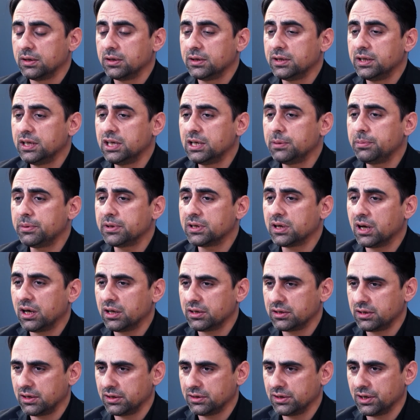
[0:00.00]
iyi bir
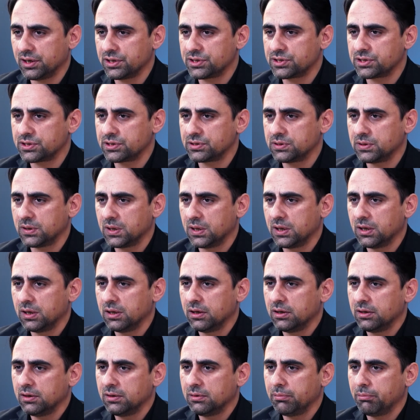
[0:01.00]
arkadaş,
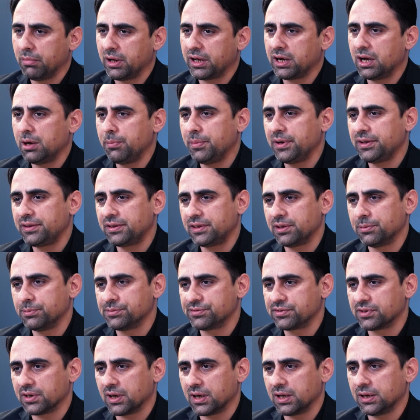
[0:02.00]
merhamet
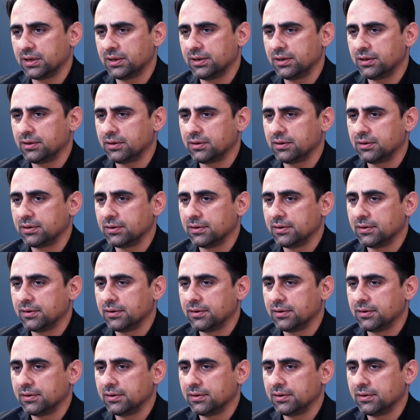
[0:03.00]
timsali,